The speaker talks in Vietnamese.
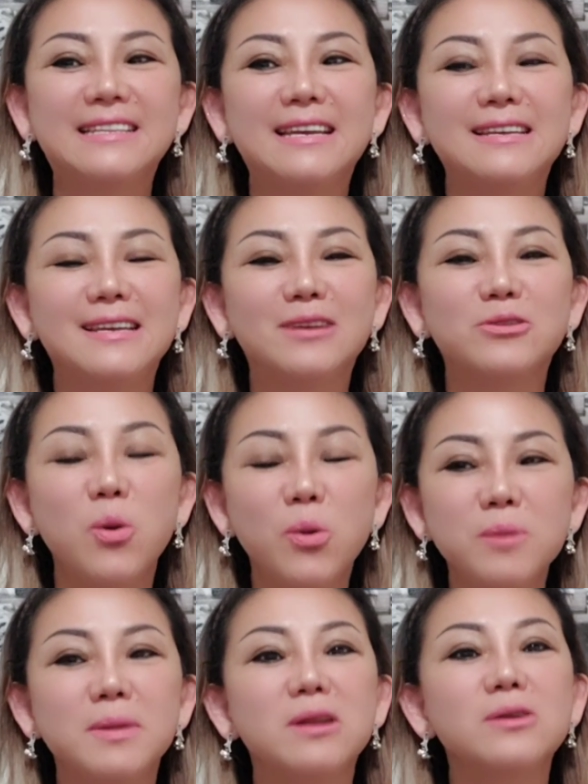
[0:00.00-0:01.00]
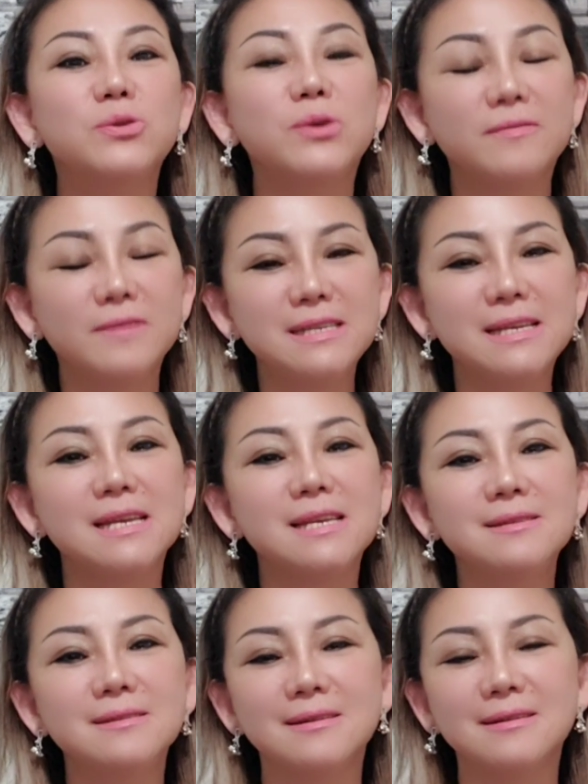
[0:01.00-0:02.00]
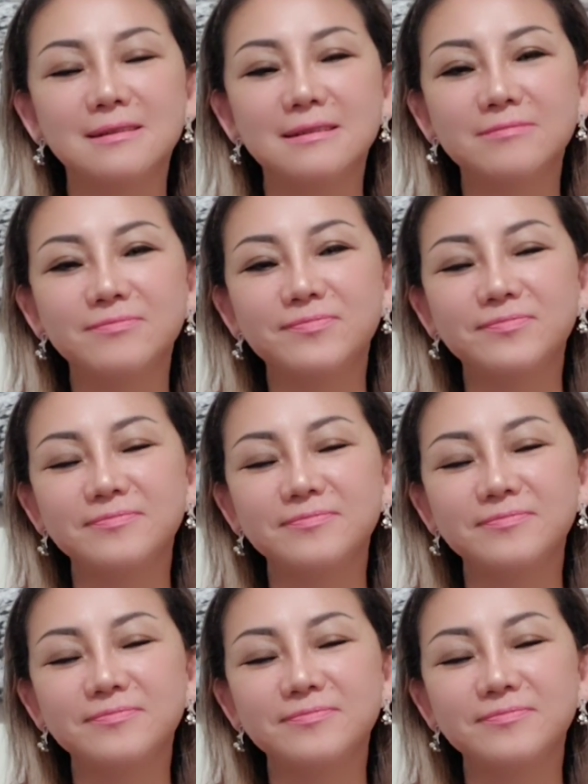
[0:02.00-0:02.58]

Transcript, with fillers: Thì thôi mình nói chuyện với chị chừng